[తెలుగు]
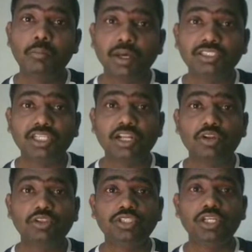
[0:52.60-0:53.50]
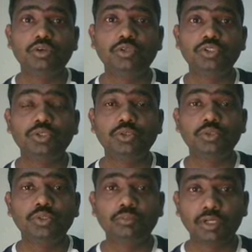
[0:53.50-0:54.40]
మన ఛానల్లో జాయిన్ అవ్వచ్చు
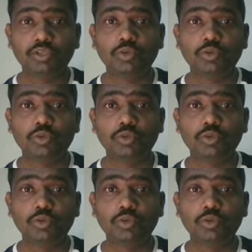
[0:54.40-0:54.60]
మన